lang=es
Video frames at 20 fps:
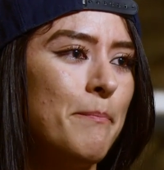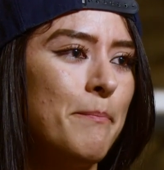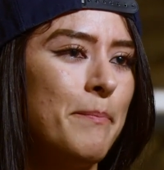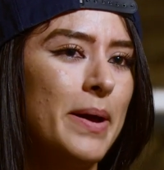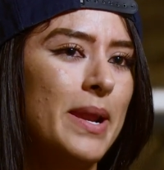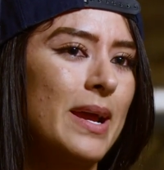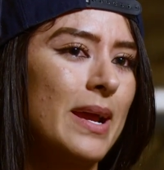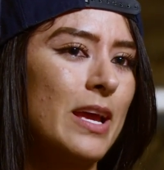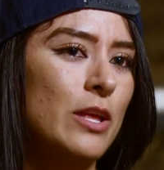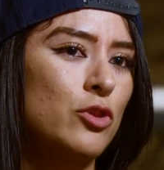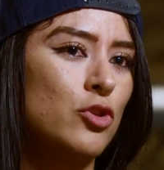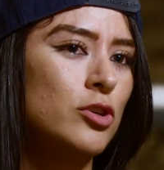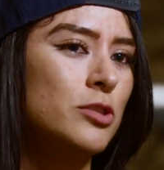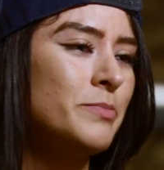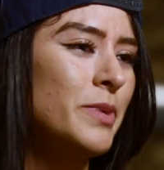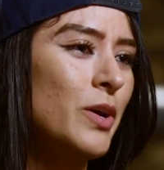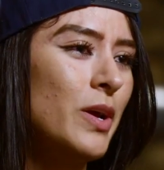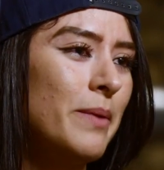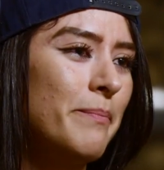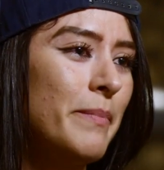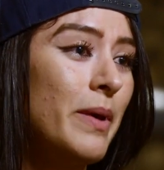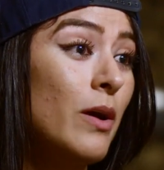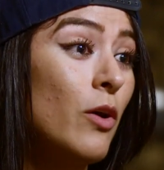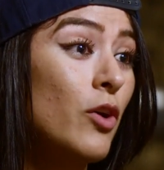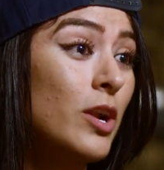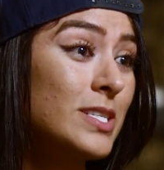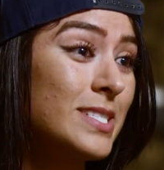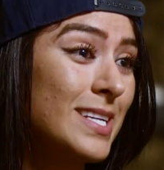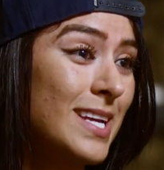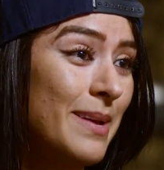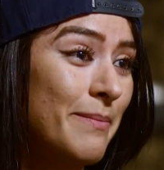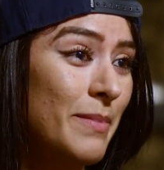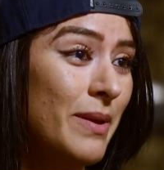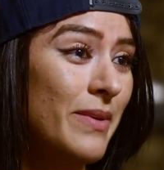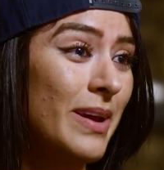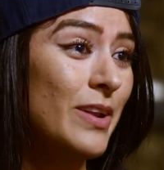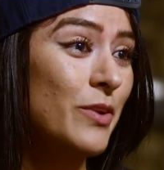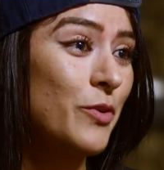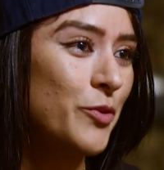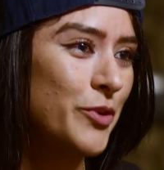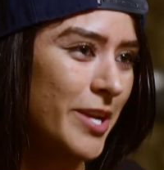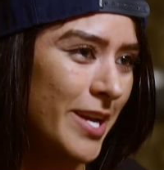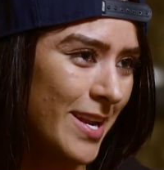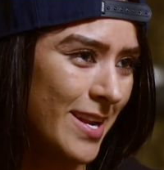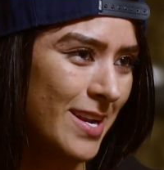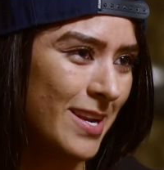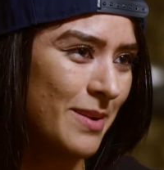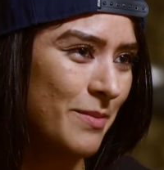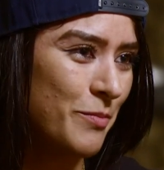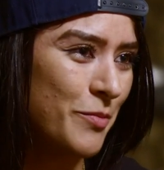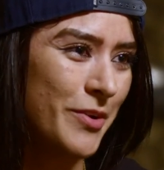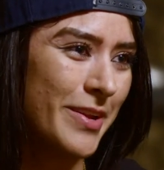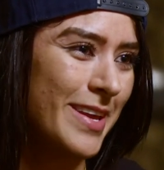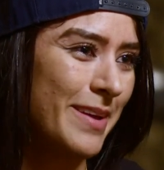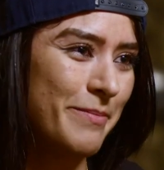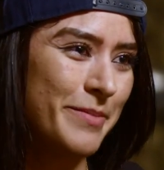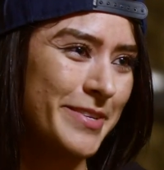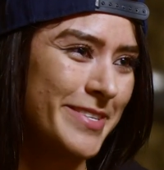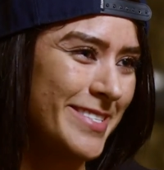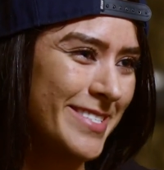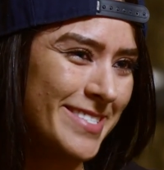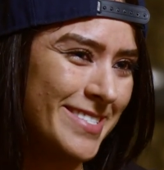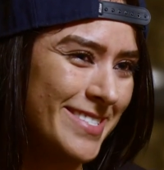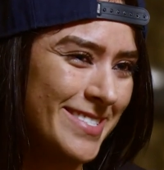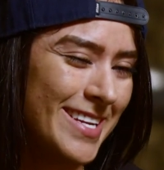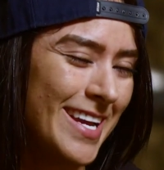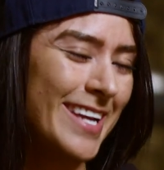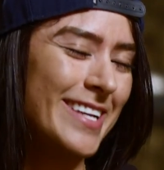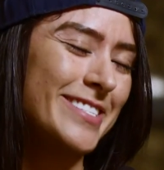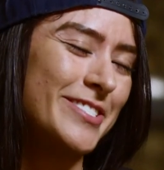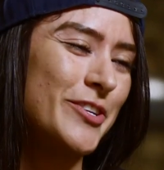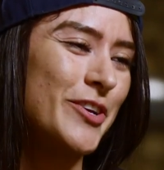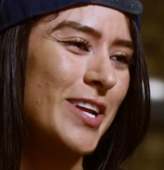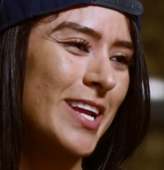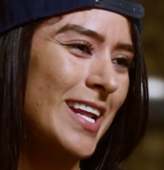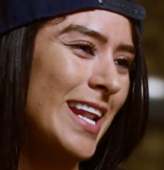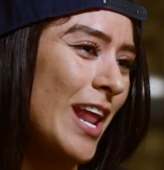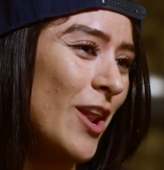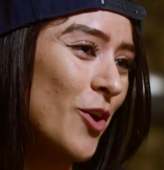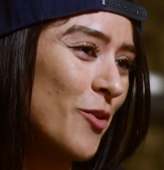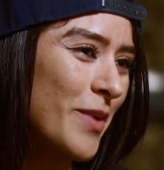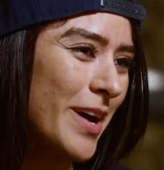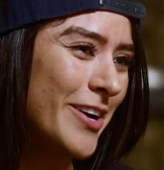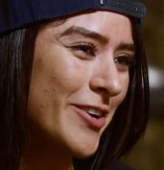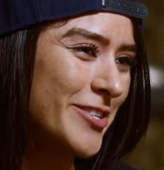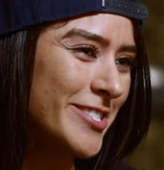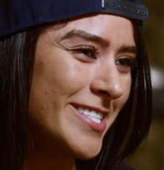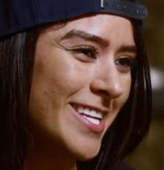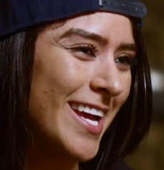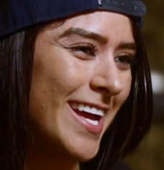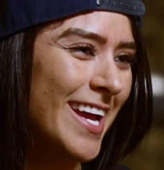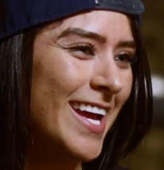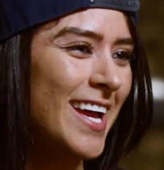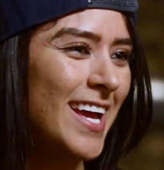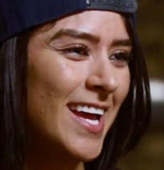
para que todos me, ahora sí que me vean huyar, porque pues aquí estoy, la loba costa.